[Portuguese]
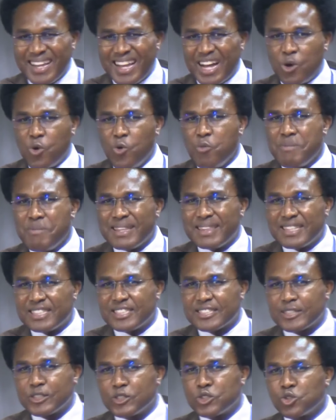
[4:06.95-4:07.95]
uma das
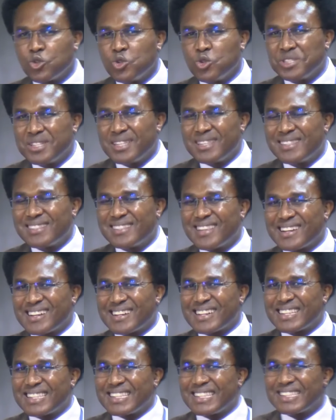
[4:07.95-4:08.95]
questões de
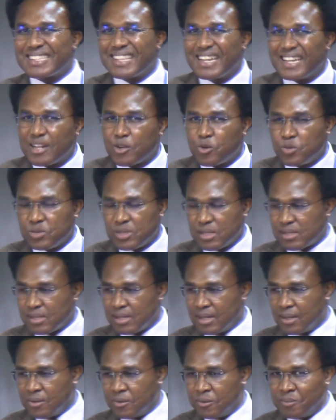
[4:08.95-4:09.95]
desacreditar a
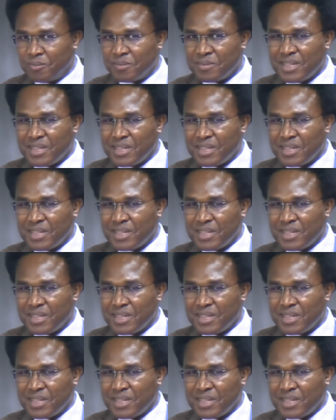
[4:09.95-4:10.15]
acusação